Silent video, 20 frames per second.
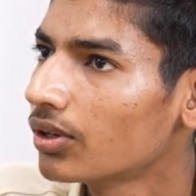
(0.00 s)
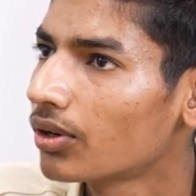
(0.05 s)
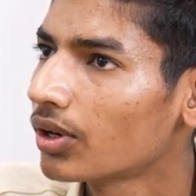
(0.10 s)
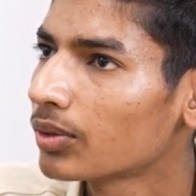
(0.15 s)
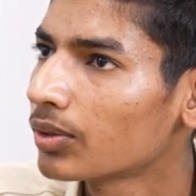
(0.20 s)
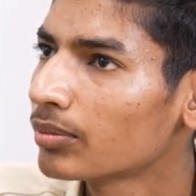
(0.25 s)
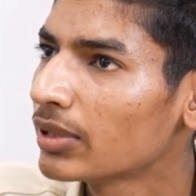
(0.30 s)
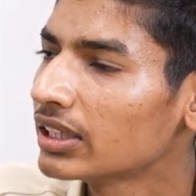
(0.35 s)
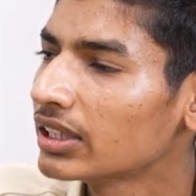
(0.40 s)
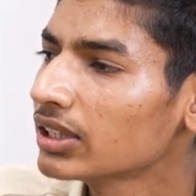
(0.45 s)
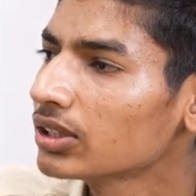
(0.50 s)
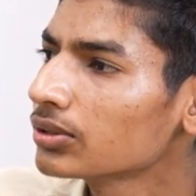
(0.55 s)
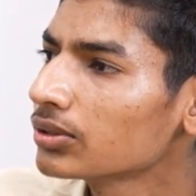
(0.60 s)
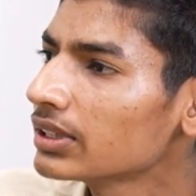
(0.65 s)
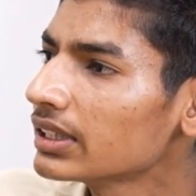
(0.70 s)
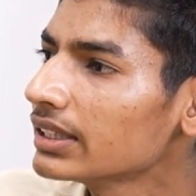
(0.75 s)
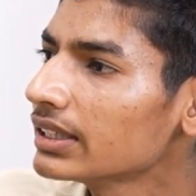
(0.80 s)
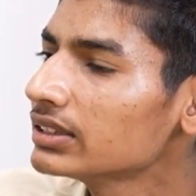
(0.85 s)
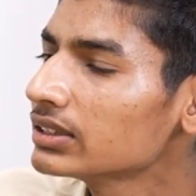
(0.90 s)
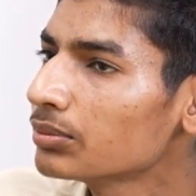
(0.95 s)
और मैंने तो
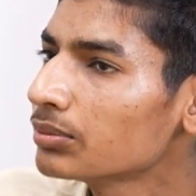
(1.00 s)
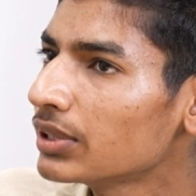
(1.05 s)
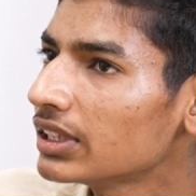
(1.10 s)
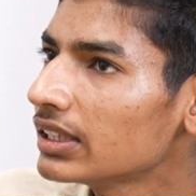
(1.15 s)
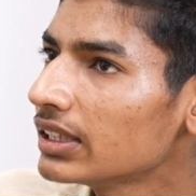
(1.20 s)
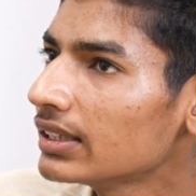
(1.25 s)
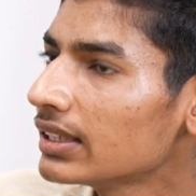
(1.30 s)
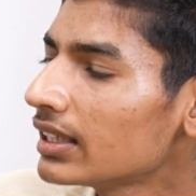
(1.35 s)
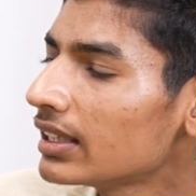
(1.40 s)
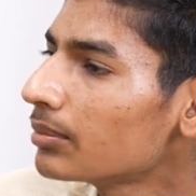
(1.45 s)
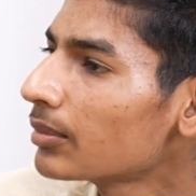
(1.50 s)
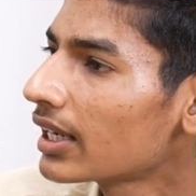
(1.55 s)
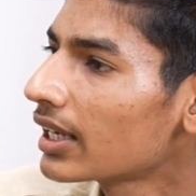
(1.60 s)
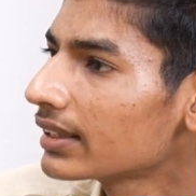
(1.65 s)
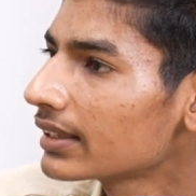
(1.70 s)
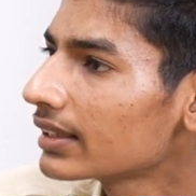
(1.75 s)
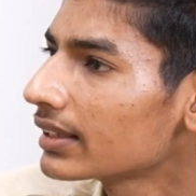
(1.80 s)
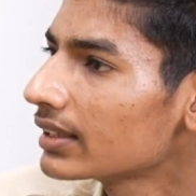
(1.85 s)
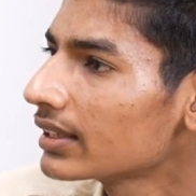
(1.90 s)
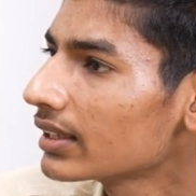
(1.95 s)
एज ए मिनी नीट
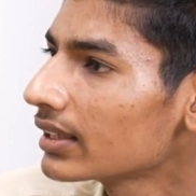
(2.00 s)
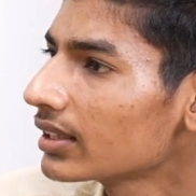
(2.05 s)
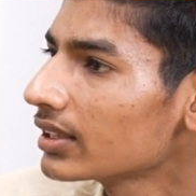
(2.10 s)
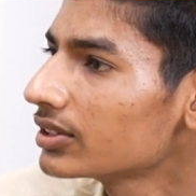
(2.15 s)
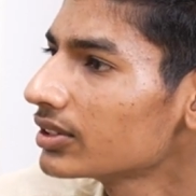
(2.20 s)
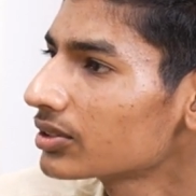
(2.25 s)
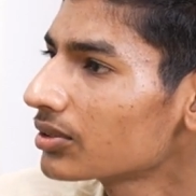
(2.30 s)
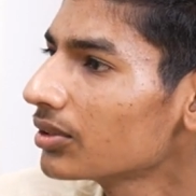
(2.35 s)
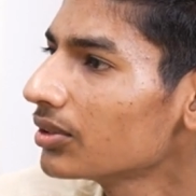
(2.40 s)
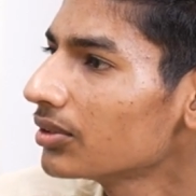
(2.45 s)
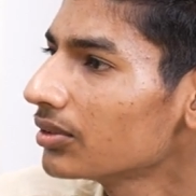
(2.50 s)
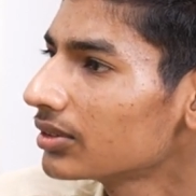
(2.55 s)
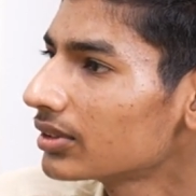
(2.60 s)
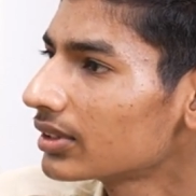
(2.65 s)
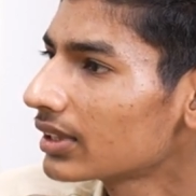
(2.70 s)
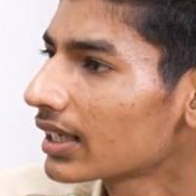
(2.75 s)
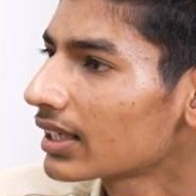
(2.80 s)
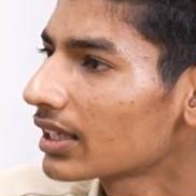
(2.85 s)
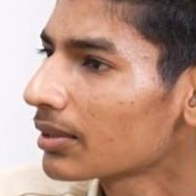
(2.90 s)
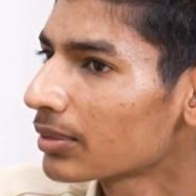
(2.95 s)
मान के दिया था इसको
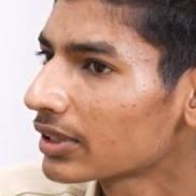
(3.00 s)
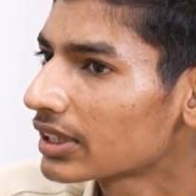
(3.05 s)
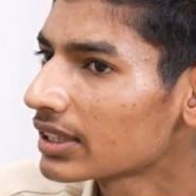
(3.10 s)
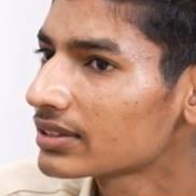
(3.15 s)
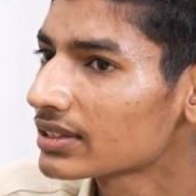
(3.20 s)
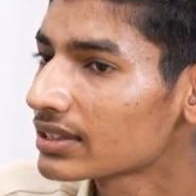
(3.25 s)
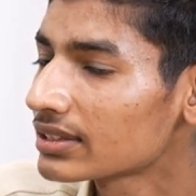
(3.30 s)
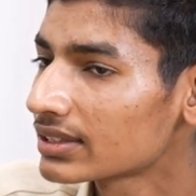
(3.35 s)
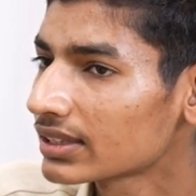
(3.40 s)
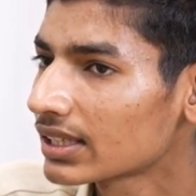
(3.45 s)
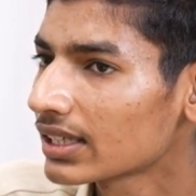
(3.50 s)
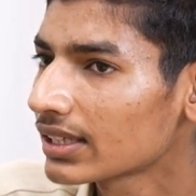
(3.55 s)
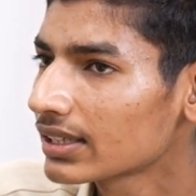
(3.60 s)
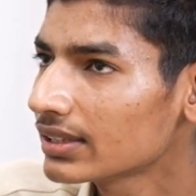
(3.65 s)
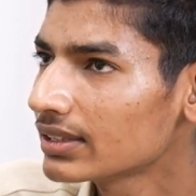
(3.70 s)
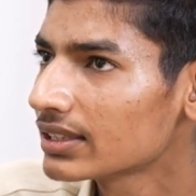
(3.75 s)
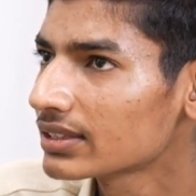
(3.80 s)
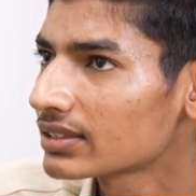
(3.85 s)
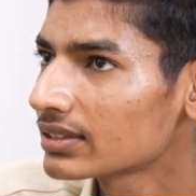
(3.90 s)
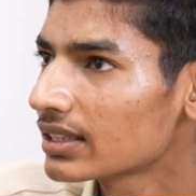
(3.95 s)
ताकि पता चल सके कि
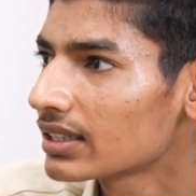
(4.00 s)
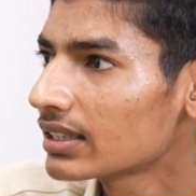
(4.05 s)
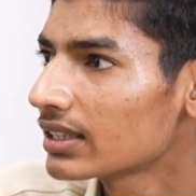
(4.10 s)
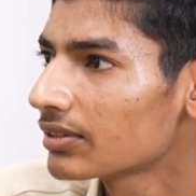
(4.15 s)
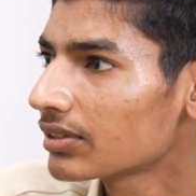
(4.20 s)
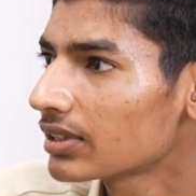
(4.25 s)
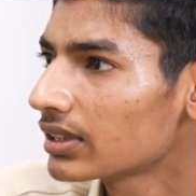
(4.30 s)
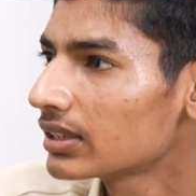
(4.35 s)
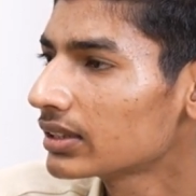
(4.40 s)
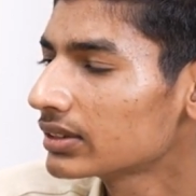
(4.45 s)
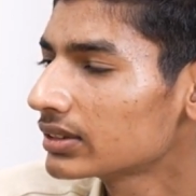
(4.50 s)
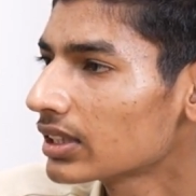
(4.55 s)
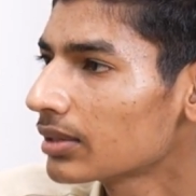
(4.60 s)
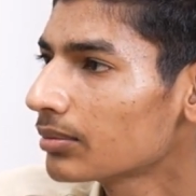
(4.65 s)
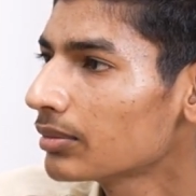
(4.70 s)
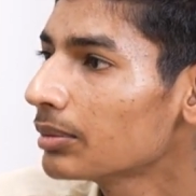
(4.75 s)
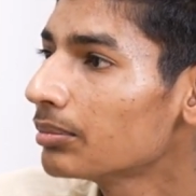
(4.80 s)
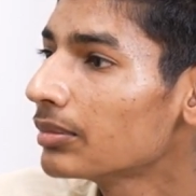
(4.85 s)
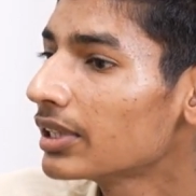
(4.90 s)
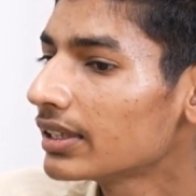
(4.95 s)
नेशनल लेवल
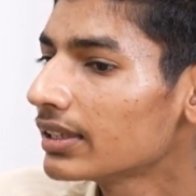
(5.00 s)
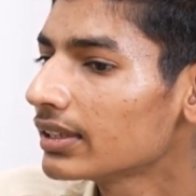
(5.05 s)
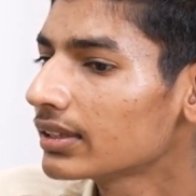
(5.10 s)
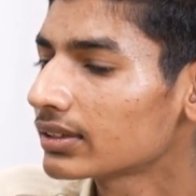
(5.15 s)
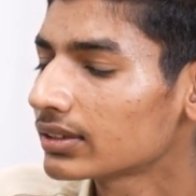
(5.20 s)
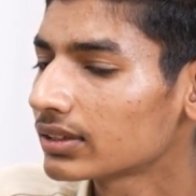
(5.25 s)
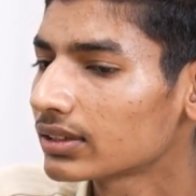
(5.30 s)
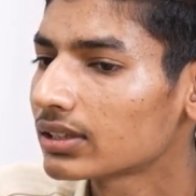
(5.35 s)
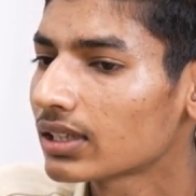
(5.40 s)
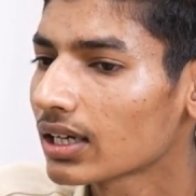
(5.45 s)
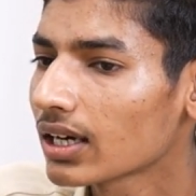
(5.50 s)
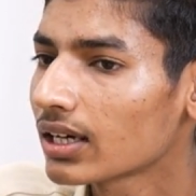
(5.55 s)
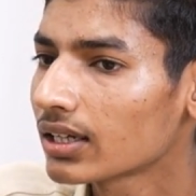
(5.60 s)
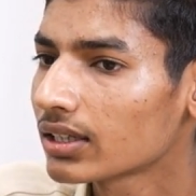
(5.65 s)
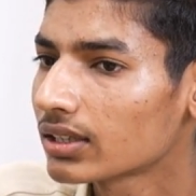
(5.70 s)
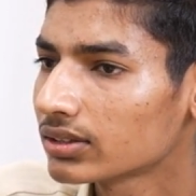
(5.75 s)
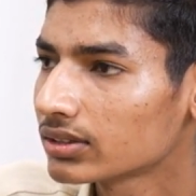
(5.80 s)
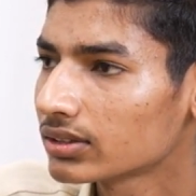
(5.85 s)
एग्जाम में मेरी क्या